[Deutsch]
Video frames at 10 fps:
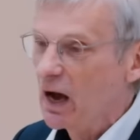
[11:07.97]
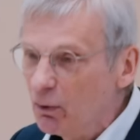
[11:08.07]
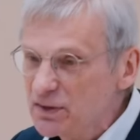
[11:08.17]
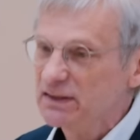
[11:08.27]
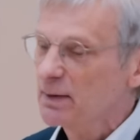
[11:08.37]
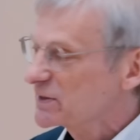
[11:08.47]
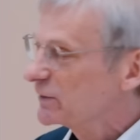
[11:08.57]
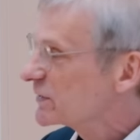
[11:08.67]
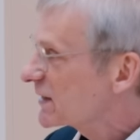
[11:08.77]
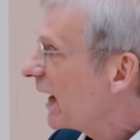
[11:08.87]

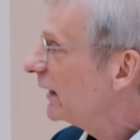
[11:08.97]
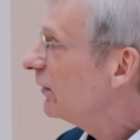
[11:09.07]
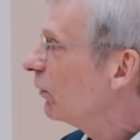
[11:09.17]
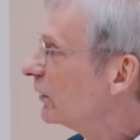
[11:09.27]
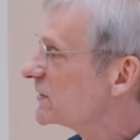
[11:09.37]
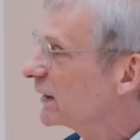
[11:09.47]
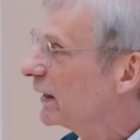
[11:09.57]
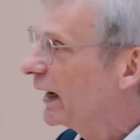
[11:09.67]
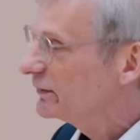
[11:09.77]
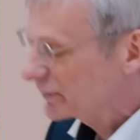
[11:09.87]
ausnahmslos alle
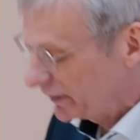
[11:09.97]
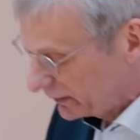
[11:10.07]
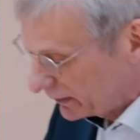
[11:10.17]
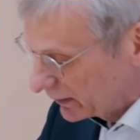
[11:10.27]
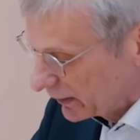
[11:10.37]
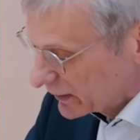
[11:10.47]
unsere Anträge